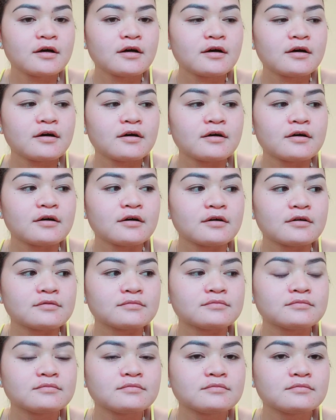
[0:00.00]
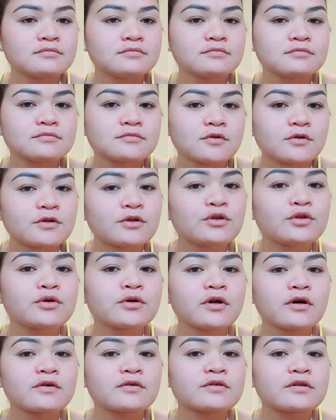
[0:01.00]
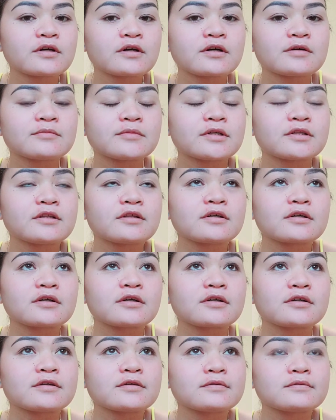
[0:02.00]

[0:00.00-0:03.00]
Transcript: Um, udto na ko nakamata kay